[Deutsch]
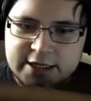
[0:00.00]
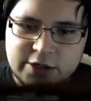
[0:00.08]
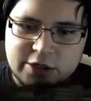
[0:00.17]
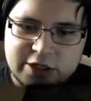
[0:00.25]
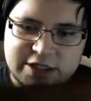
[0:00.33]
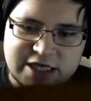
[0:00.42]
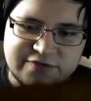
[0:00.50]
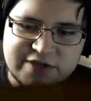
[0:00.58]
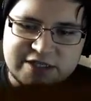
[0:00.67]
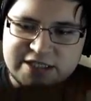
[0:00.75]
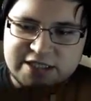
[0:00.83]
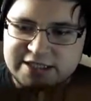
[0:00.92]

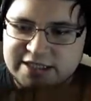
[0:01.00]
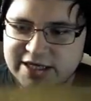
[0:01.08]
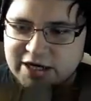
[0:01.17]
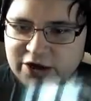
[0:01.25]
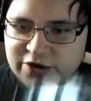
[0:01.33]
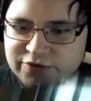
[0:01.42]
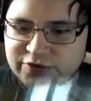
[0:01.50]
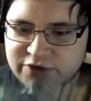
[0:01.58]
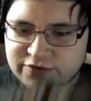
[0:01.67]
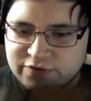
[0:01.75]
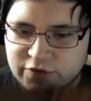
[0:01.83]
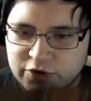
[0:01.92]
irgendetwas sich
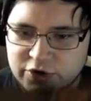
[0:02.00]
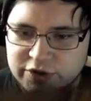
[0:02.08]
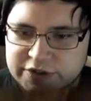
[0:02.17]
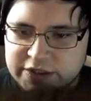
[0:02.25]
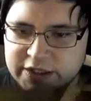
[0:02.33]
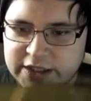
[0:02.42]
öffnen wird.